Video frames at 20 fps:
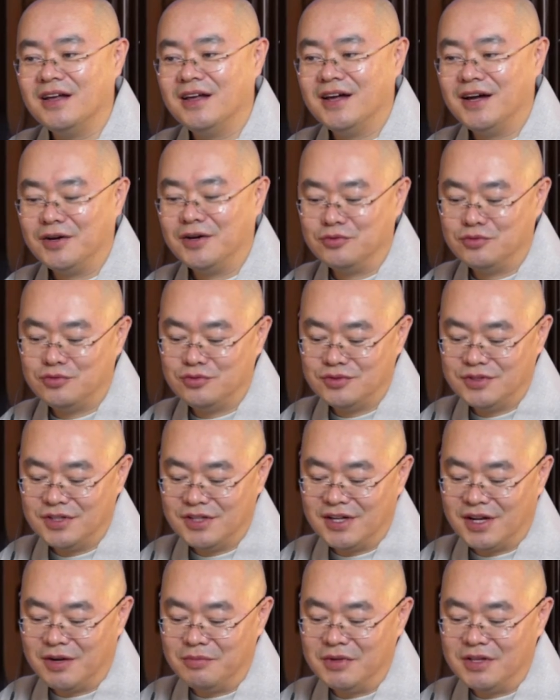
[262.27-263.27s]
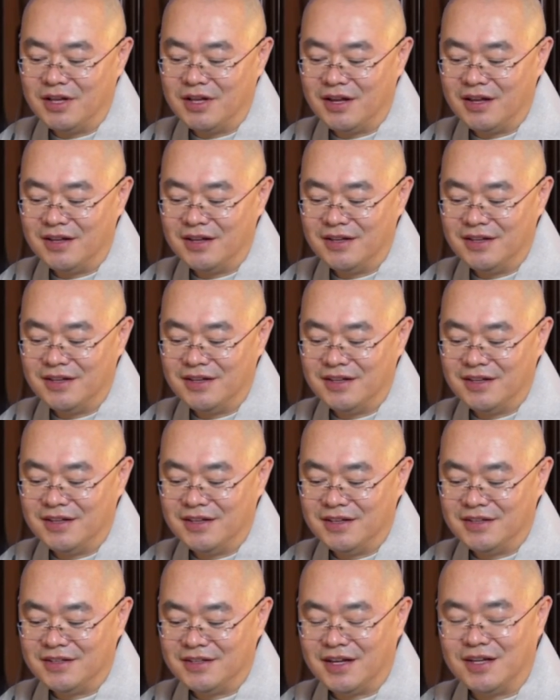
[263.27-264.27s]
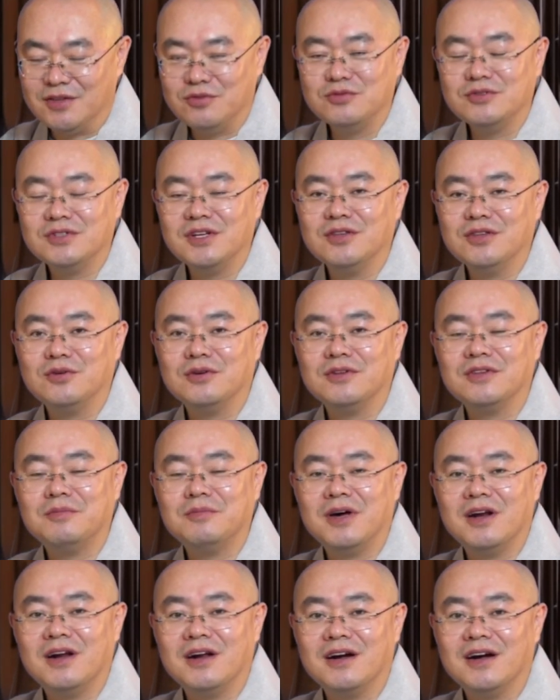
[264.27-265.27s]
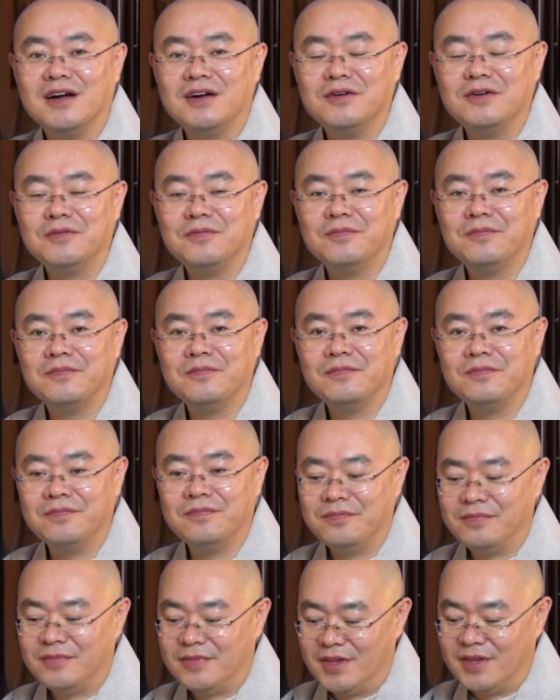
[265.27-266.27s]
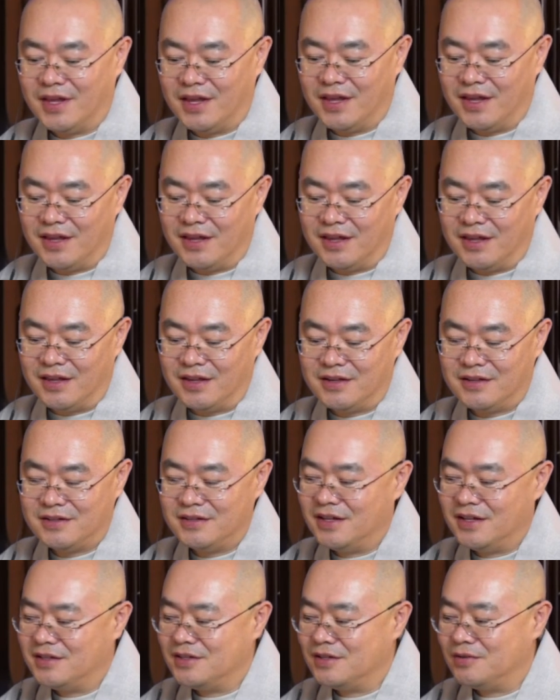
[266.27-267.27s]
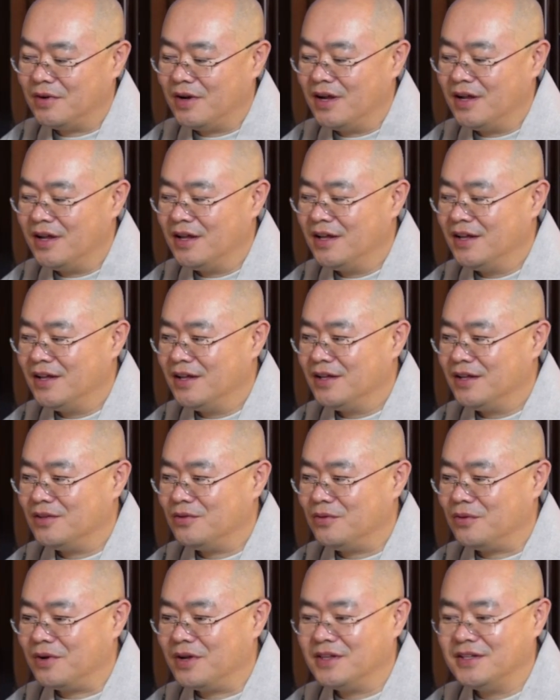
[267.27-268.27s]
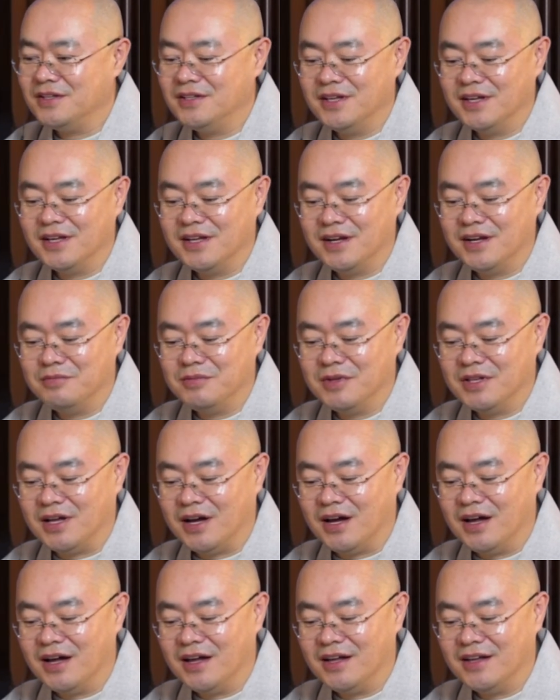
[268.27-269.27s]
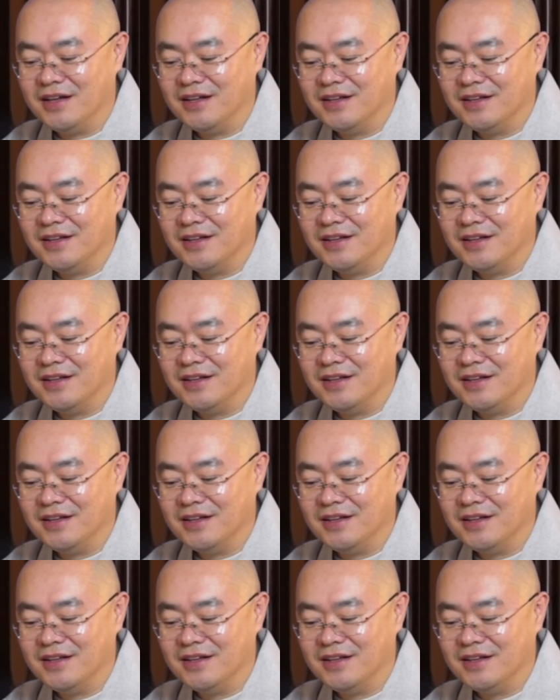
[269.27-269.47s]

하고 둘째를 갑니다. 자, 둘째는 또 어떤 말 할까요? 네, 큰아들과 똑같은 얘기를 합니다.